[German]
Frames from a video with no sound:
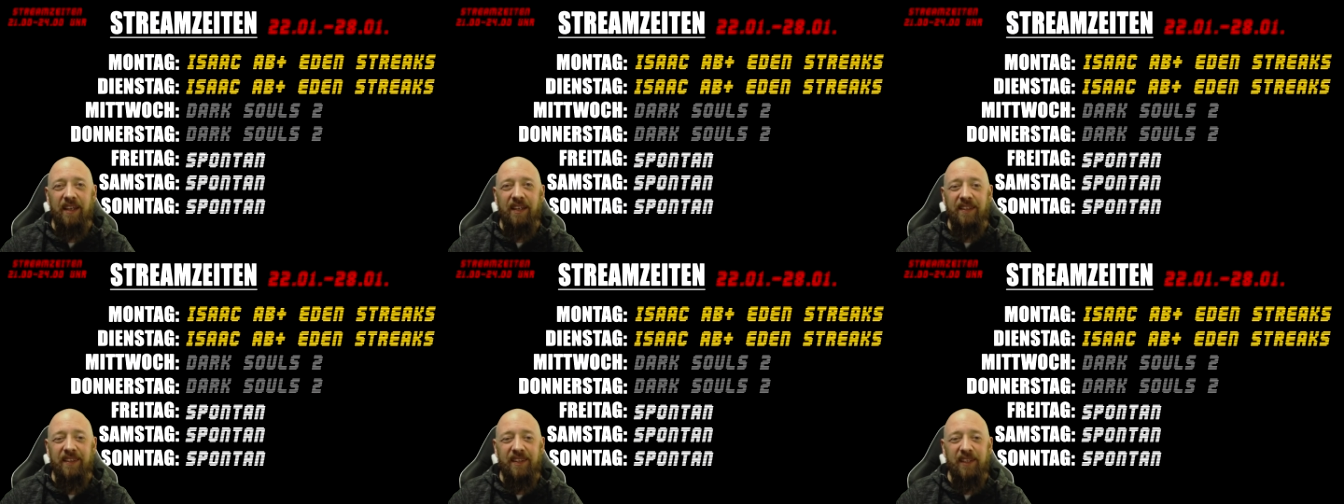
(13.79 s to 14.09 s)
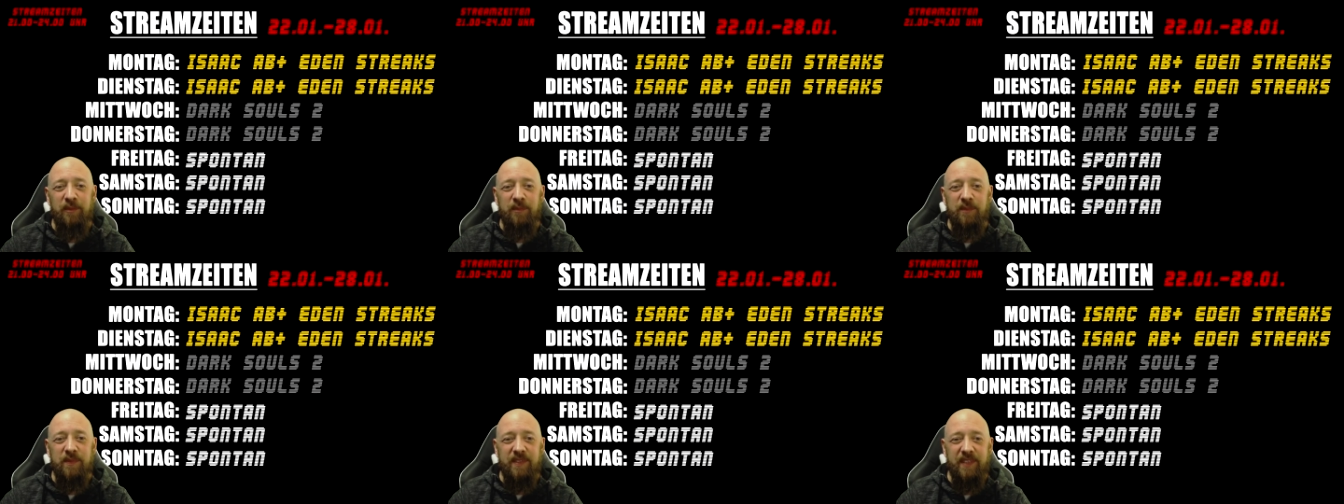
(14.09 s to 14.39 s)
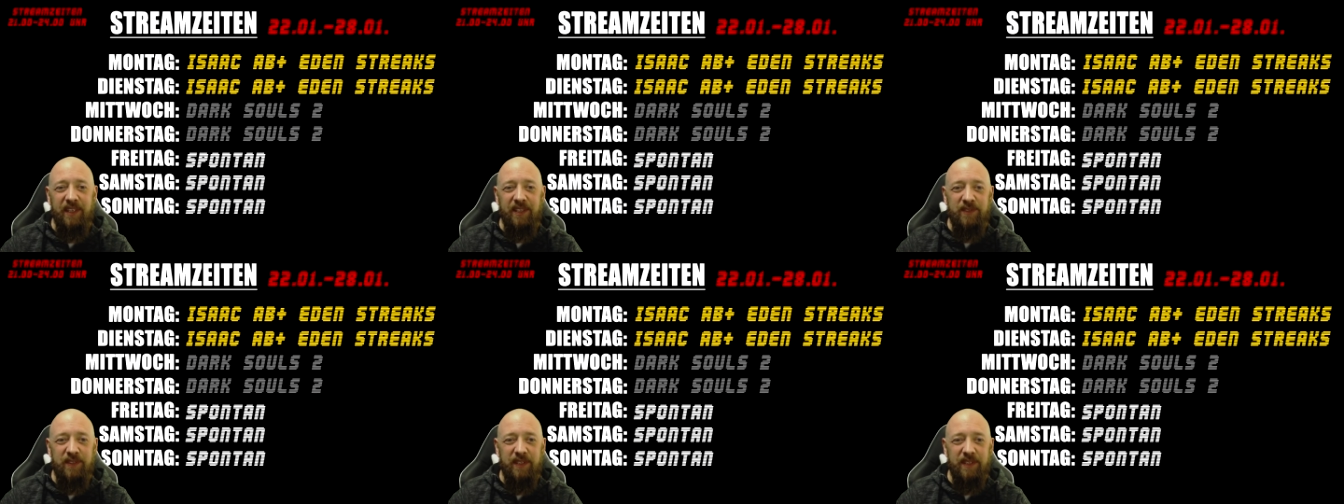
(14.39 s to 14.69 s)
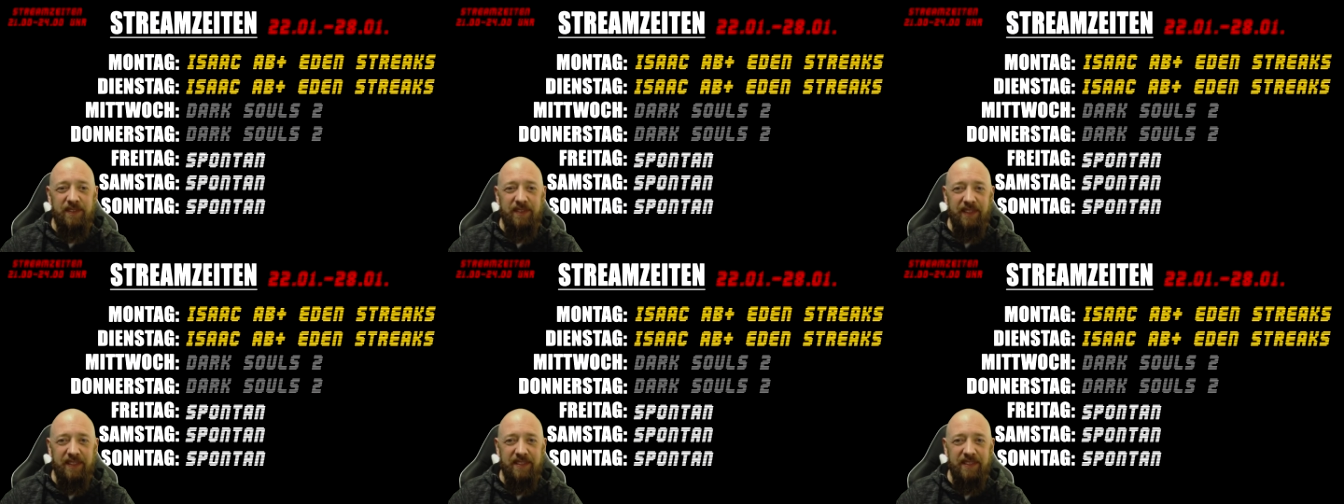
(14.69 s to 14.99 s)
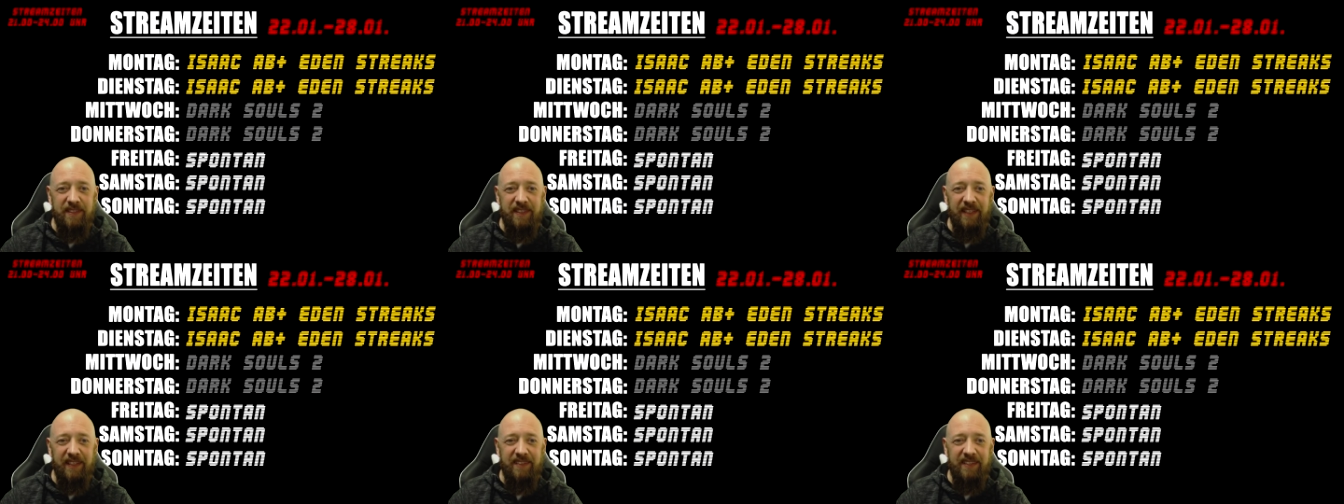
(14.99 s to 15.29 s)
dem
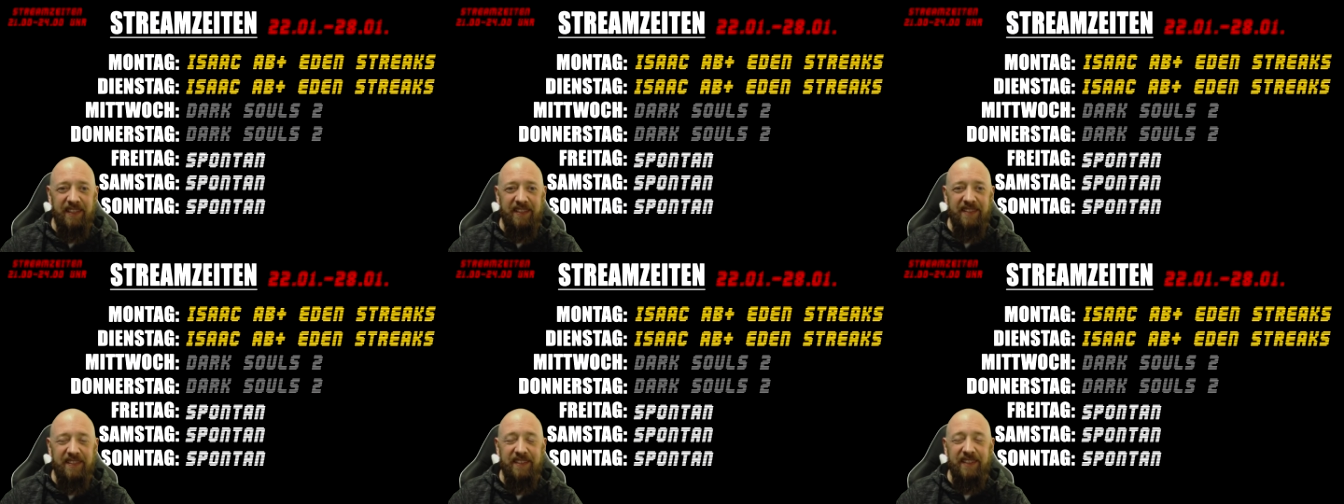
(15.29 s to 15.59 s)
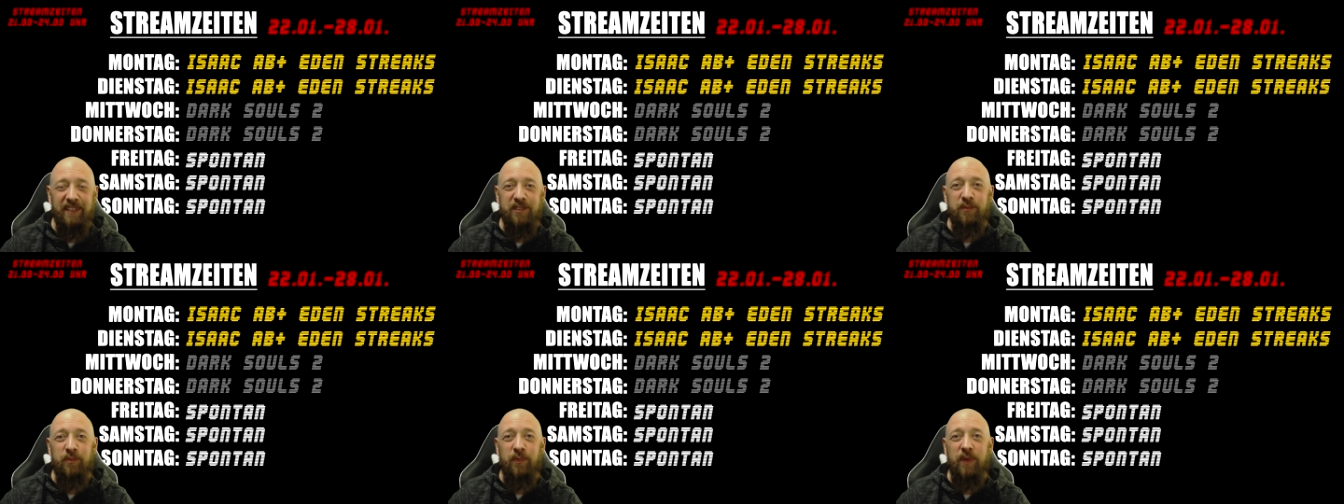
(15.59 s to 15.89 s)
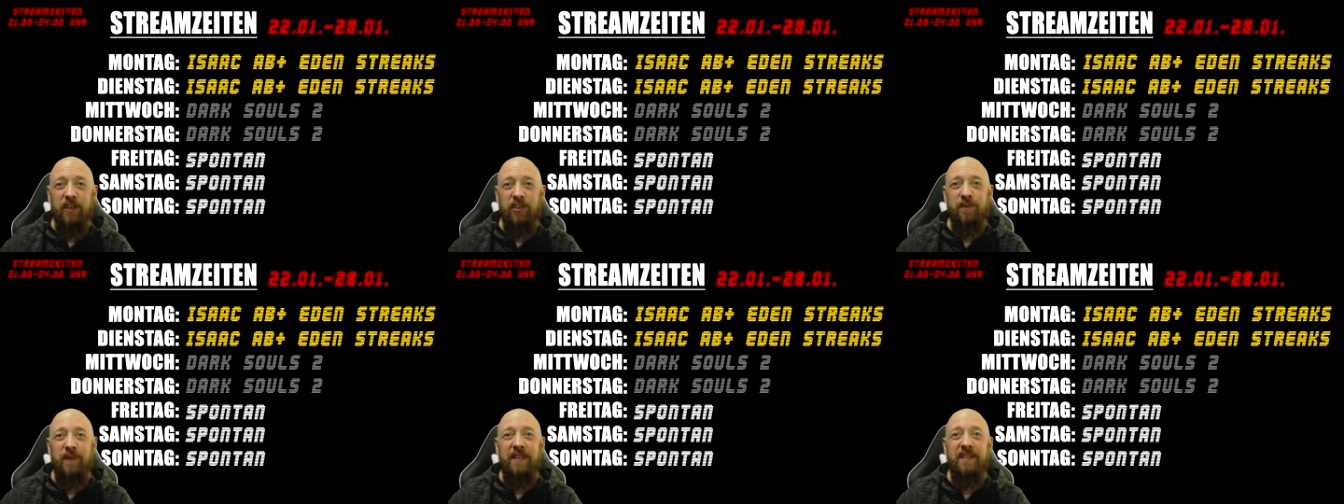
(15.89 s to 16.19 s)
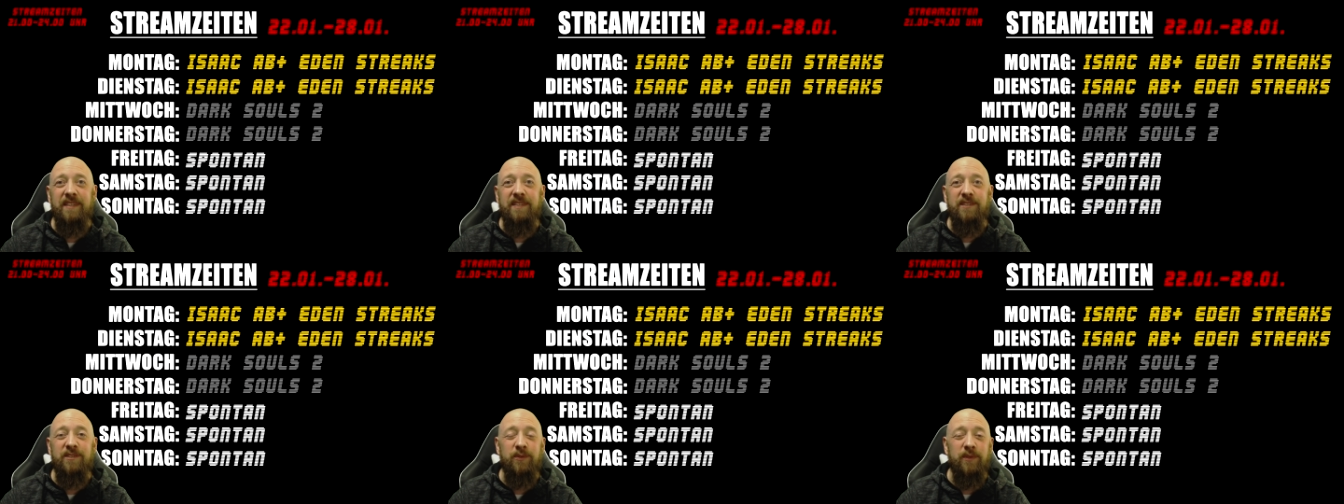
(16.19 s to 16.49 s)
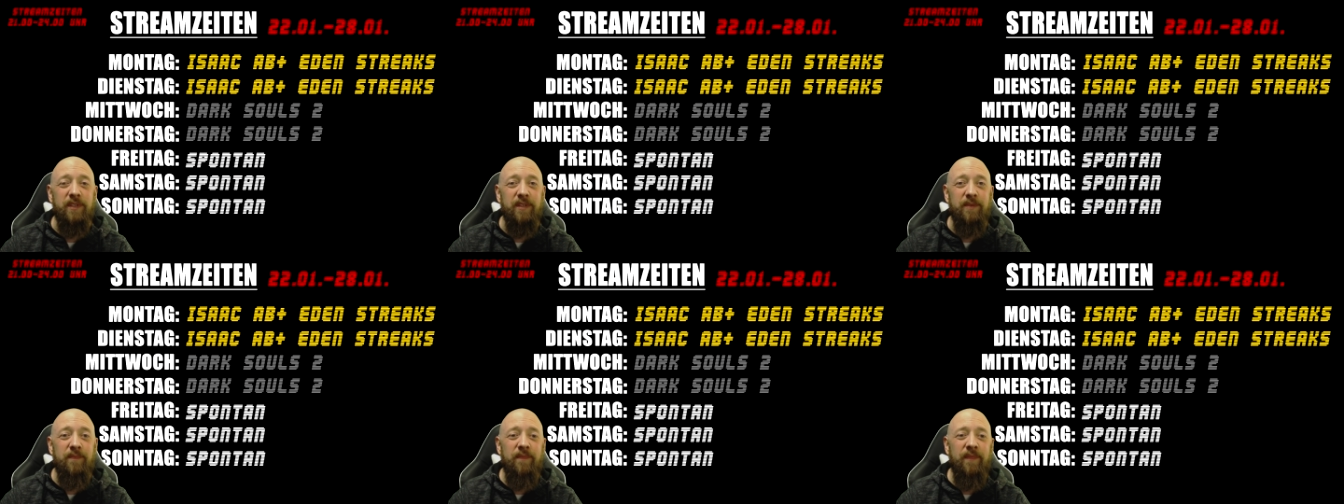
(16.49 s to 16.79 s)
666er
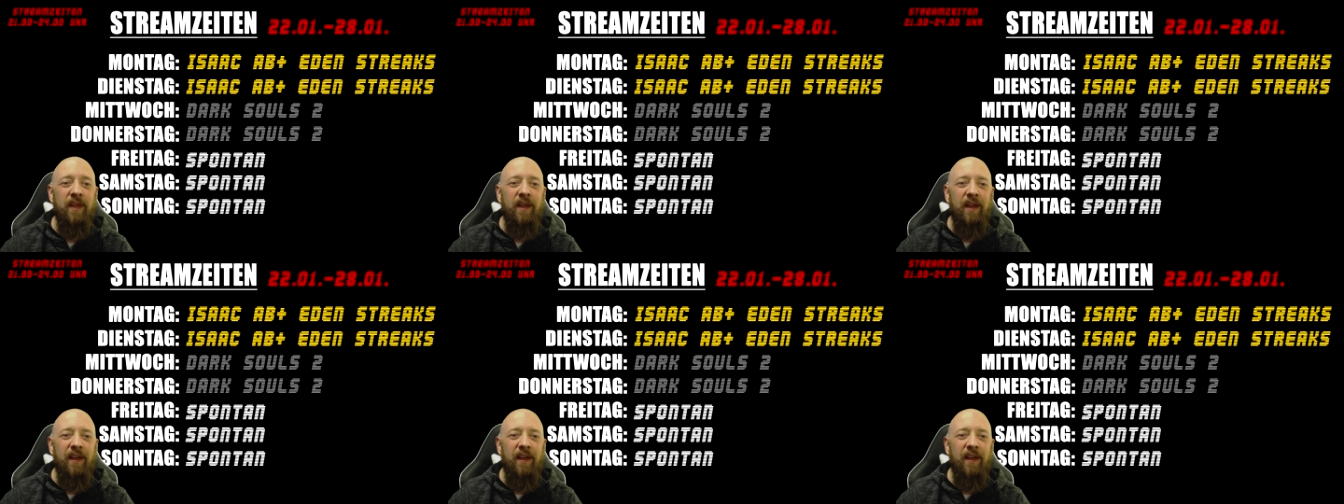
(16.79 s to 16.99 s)
Spendenstream.